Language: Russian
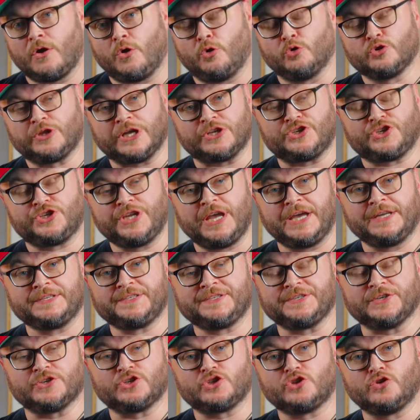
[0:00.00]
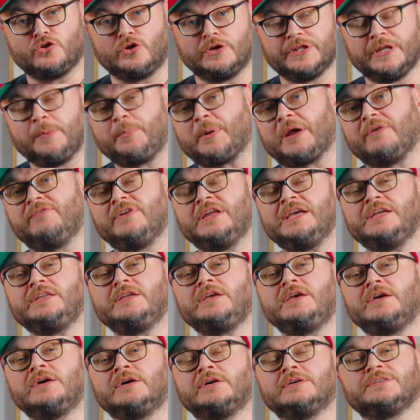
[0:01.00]
Уточняется, что
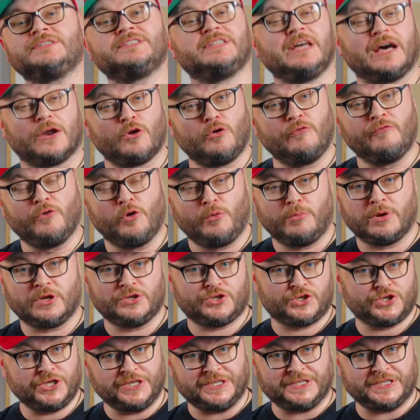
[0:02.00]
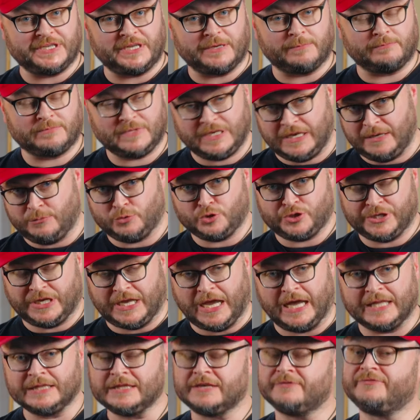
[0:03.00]
направление «Здоровый образ жизни» для
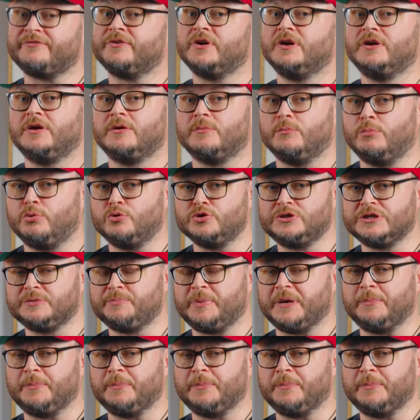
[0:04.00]
музыкантов будет